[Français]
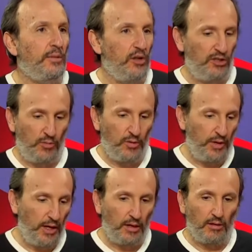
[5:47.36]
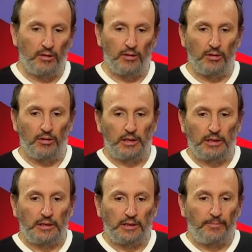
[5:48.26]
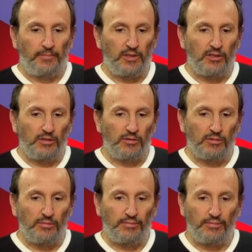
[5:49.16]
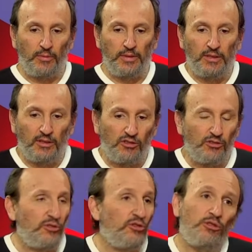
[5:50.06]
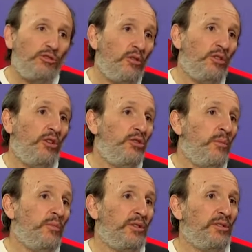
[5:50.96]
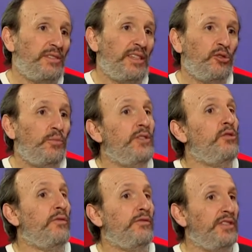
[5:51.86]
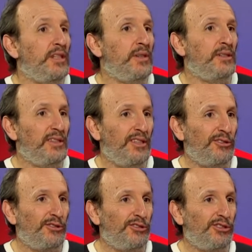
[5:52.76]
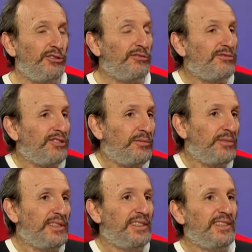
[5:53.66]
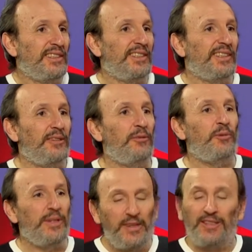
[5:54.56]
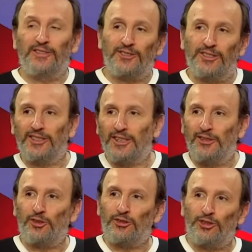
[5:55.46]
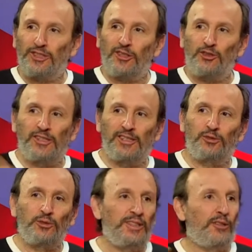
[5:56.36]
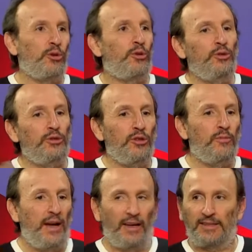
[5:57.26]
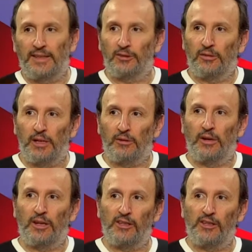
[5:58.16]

Et moi, mmh. j'aime bien. je, comment dire Je, suis un, homme sans opinion, finalement. Mmh. ça m'étonnerait, ça tient. Oui, mais je dirais que je, dirais que je les ai toutes et qu'aucune ne m'a exactement. Quoi.